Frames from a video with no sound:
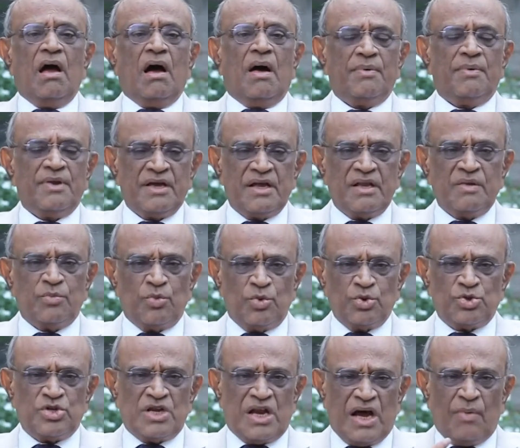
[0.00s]
அப்படிங்கிறது
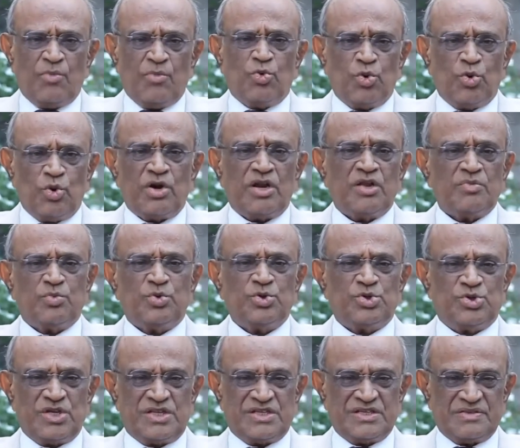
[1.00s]
மூச்சு நாம் விடுற
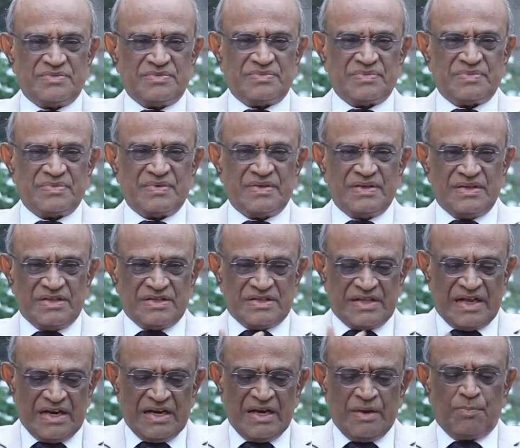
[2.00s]
மூச்சு அது இது
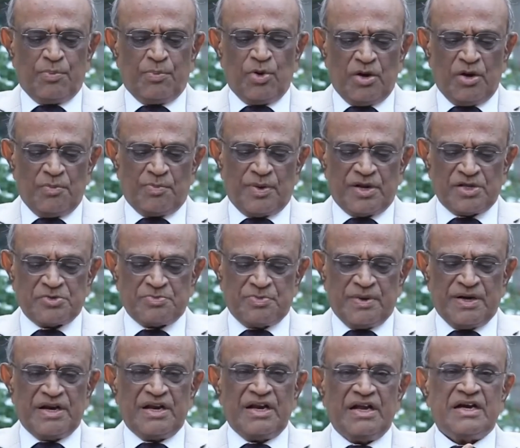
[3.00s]
தன்னை போல் ப்ரெஸ்
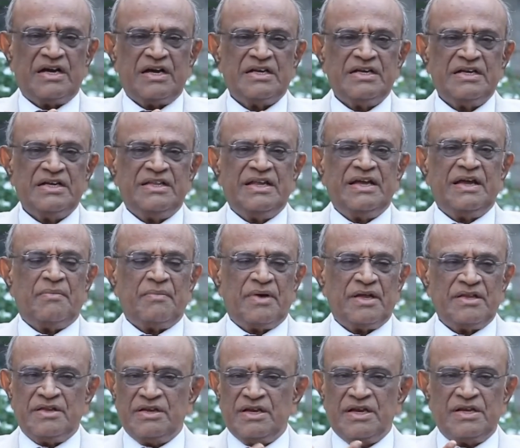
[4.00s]
பண்ணுற இதயம்
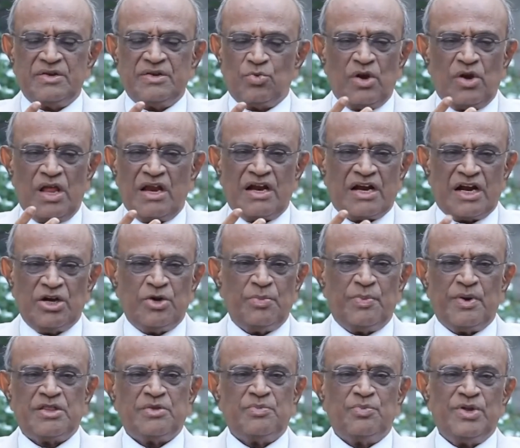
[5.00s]
அதை உங்களால்
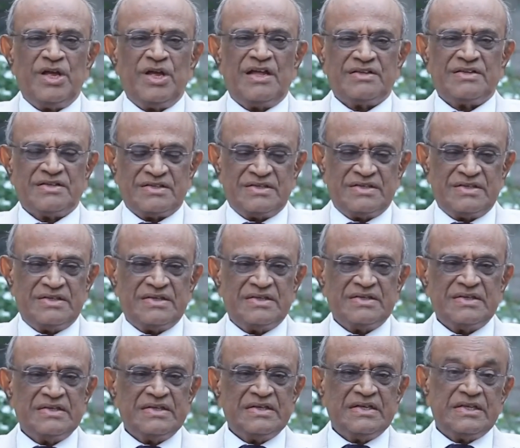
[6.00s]
கட்டுப்படுத்த முடியாது
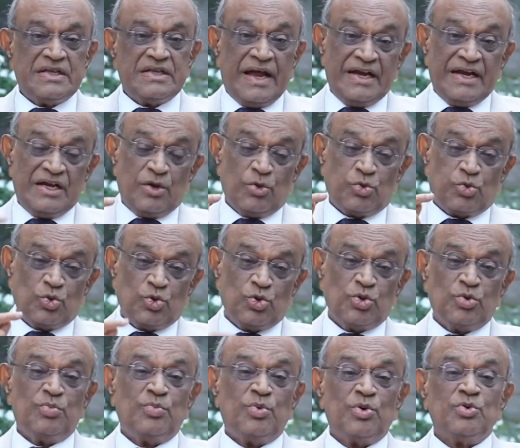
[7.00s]
நைட்டில்
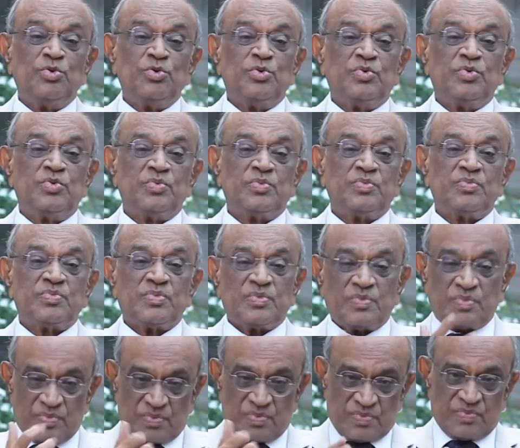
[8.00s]
தூங்கும்போதும்
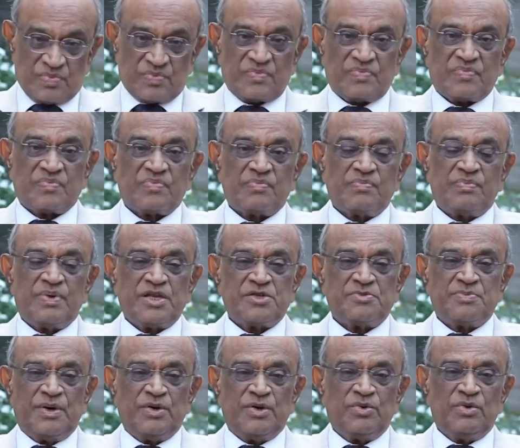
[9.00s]

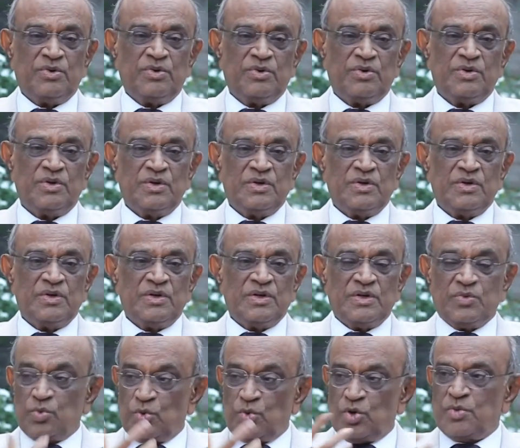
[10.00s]
ப்ரெஸ் பண்ணும்
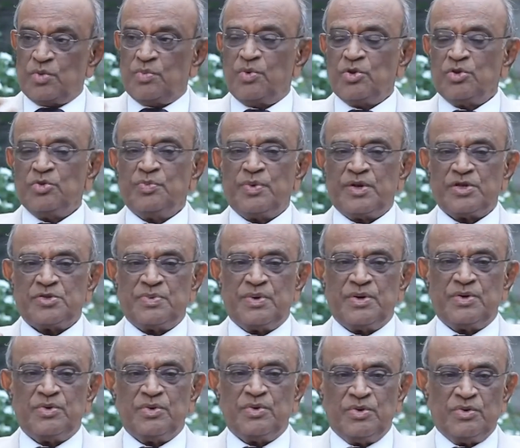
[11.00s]
ஓடும்போதும் ப்ரெஸ்
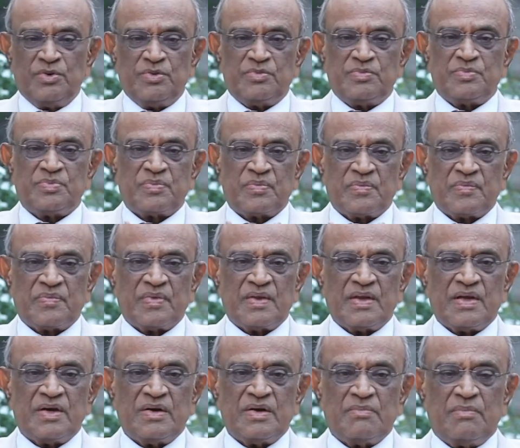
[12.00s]
பண்ணும்
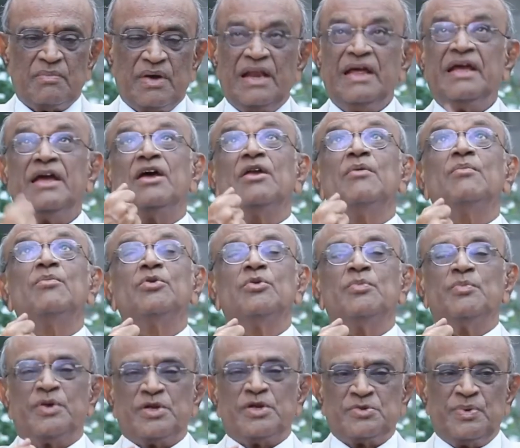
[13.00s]
மலை
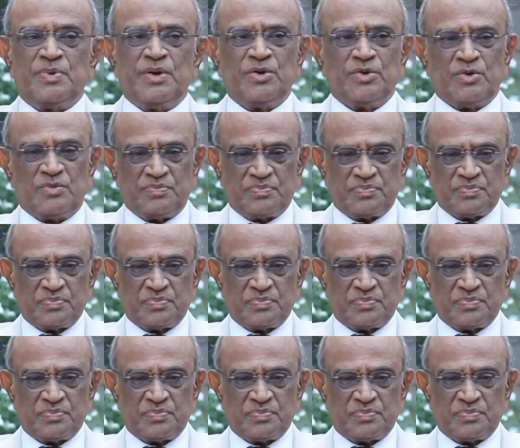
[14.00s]
ஏறும்போதும் ப்ரெஸ் பண்ணும்